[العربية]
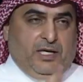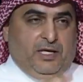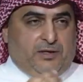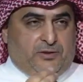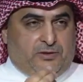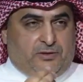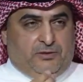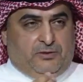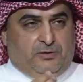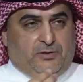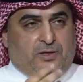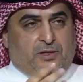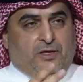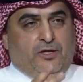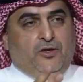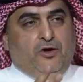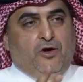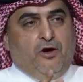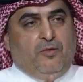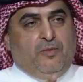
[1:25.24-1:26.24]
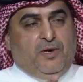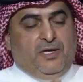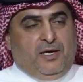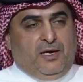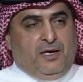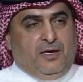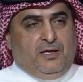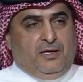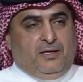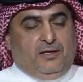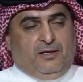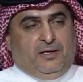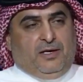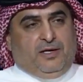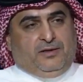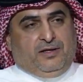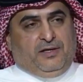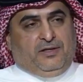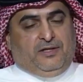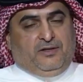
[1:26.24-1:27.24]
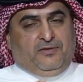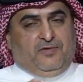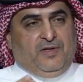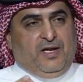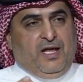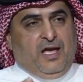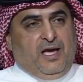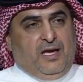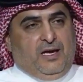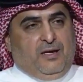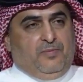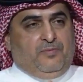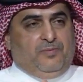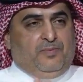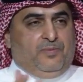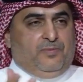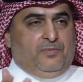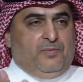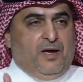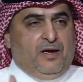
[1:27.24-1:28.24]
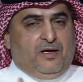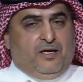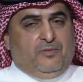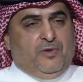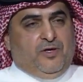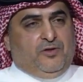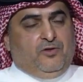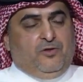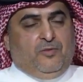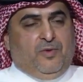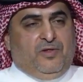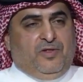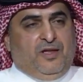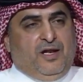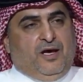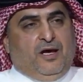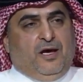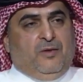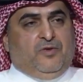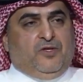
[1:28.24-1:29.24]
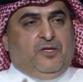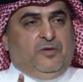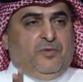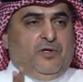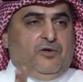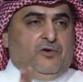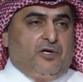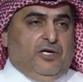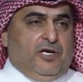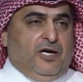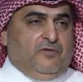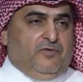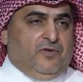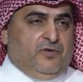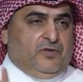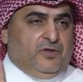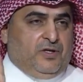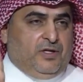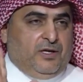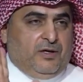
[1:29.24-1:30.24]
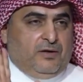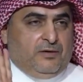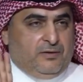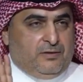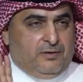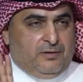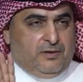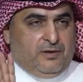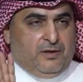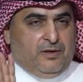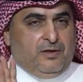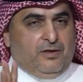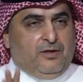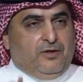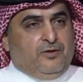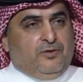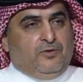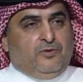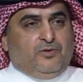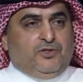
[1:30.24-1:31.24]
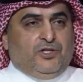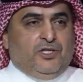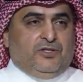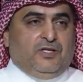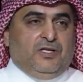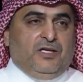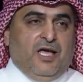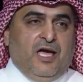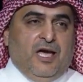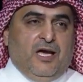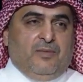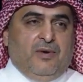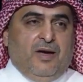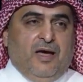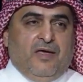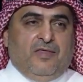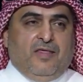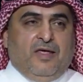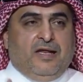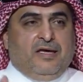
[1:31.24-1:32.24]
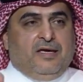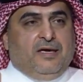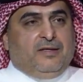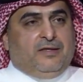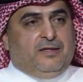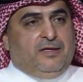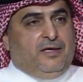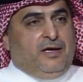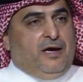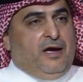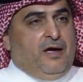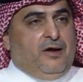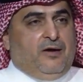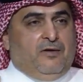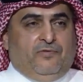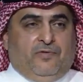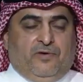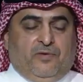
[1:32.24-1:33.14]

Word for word: معلش اليوم انا اعطيتك في لاعب بقيمته مثلا 50 مليون ريال في السنه طيب وجيت اللاعب هذا لقيت له اعاره